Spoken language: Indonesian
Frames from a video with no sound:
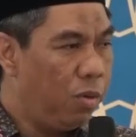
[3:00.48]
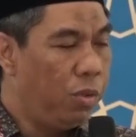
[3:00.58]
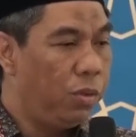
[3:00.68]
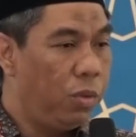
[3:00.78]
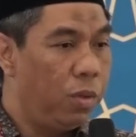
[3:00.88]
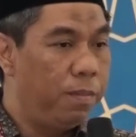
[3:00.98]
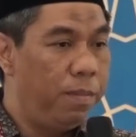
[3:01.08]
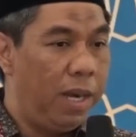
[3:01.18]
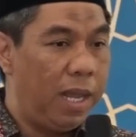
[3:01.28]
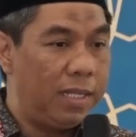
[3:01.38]
untuk
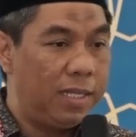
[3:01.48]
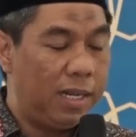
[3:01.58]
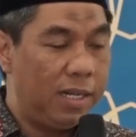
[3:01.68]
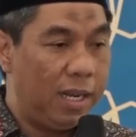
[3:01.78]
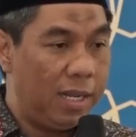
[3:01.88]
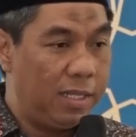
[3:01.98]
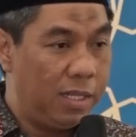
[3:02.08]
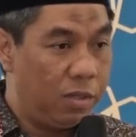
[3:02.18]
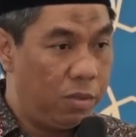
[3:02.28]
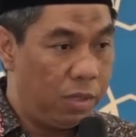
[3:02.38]
belajar
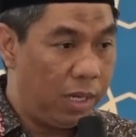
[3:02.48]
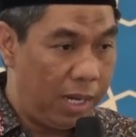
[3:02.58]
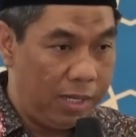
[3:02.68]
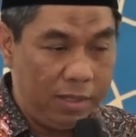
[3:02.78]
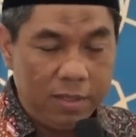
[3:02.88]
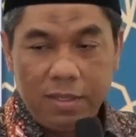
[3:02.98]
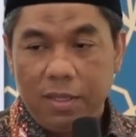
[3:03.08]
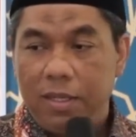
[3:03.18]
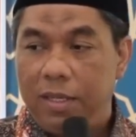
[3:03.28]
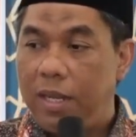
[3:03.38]
ngaji Quran
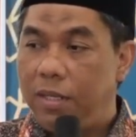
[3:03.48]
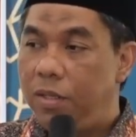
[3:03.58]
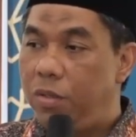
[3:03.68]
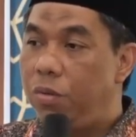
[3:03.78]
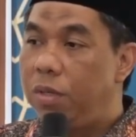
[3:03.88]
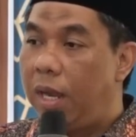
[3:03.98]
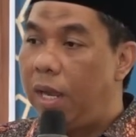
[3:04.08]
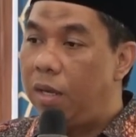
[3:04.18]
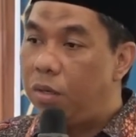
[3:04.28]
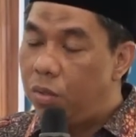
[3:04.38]
dan juga
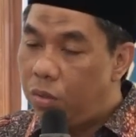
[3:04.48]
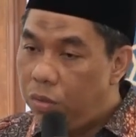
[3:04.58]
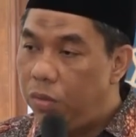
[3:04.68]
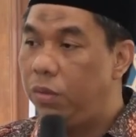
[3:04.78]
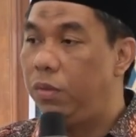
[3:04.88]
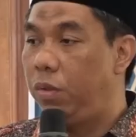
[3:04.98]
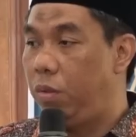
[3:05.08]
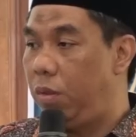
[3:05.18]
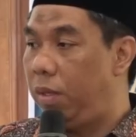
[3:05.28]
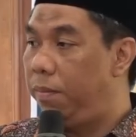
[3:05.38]

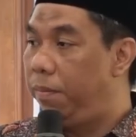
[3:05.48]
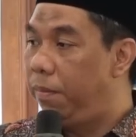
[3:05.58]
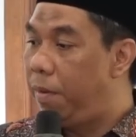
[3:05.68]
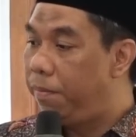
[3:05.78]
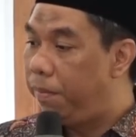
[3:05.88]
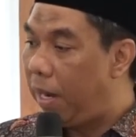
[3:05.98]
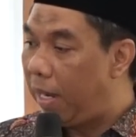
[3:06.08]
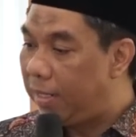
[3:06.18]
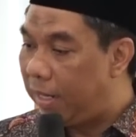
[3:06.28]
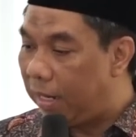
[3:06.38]
untuk
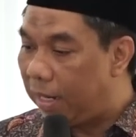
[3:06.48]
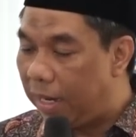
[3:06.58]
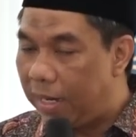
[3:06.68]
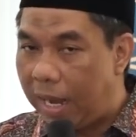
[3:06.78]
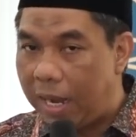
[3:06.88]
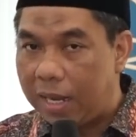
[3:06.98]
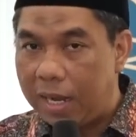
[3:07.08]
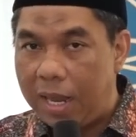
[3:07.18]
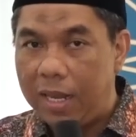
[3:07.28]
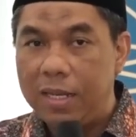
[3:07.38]
mengajarkan
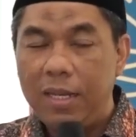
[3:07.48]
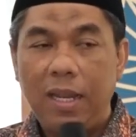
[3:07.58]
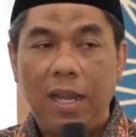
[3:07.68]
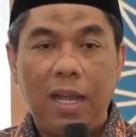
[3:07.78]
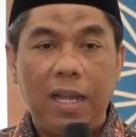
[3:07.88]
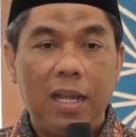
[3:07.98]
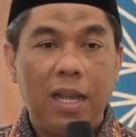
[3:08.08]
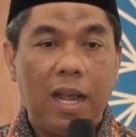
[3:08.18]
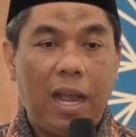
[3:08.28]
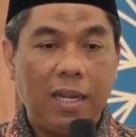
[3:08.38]
akhlak
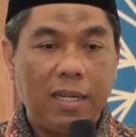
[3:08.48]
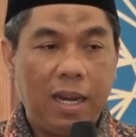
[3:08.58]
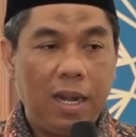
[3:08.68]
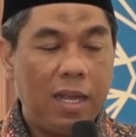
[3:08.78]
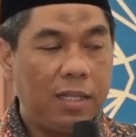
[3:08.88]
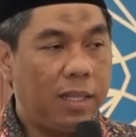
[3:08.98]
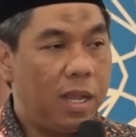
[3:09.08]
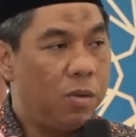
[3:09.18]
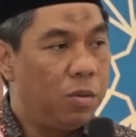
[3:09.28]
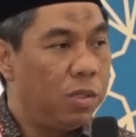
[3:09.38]
adalah
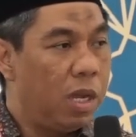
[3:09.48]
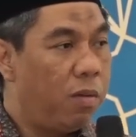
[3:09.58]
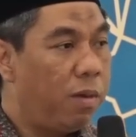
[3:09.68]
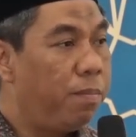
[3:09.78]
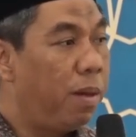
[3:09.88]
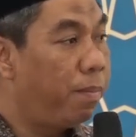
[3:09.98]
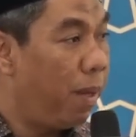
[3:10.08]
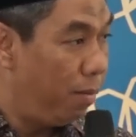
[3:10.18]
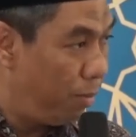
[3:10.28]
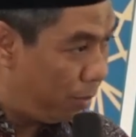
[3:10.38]
tanggung jawab
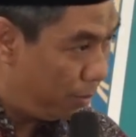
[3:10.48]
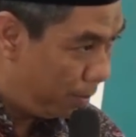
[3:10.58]
bapakmu.